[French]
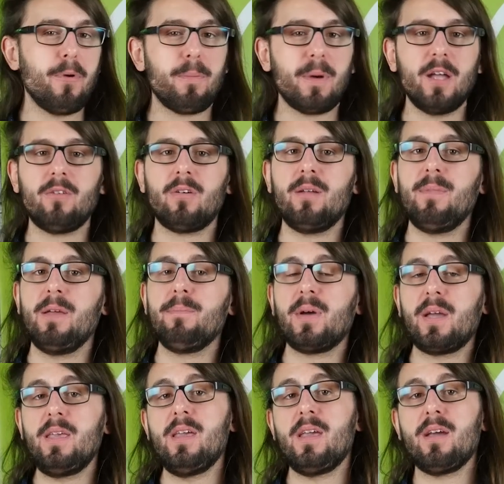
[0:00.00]
peu près dans les mêmes
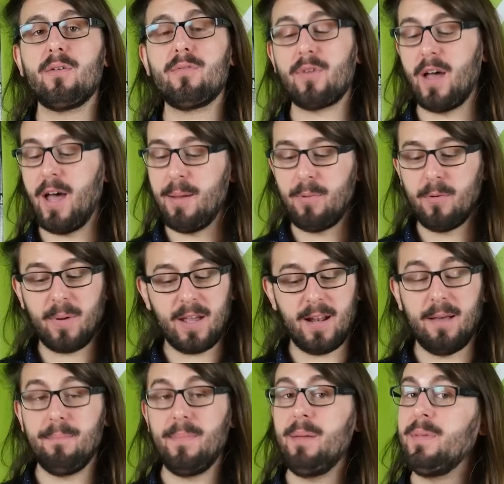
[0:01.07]
prix et offre à peu près
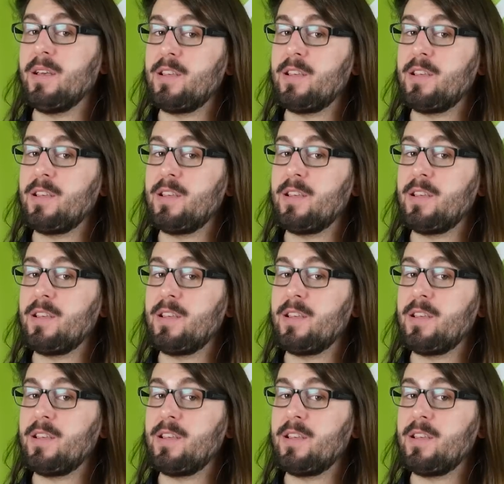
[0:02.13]
la même